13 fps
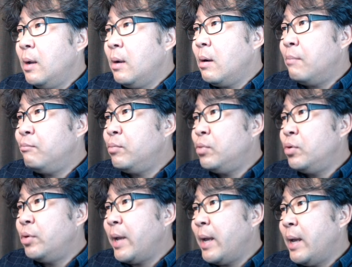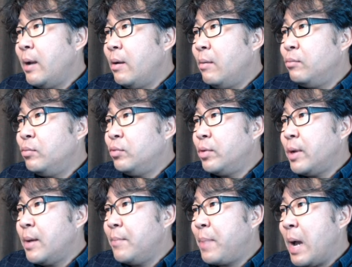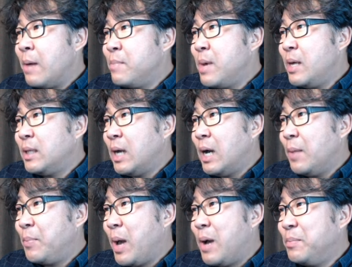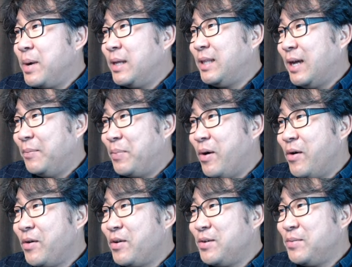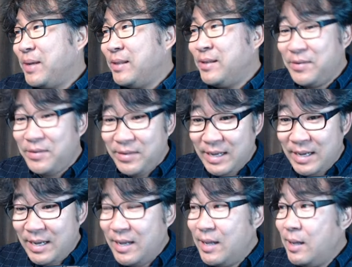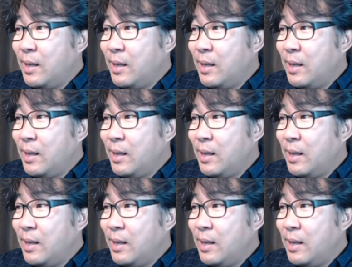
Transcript: 건물의 방마다 벙커를 만들 거냐,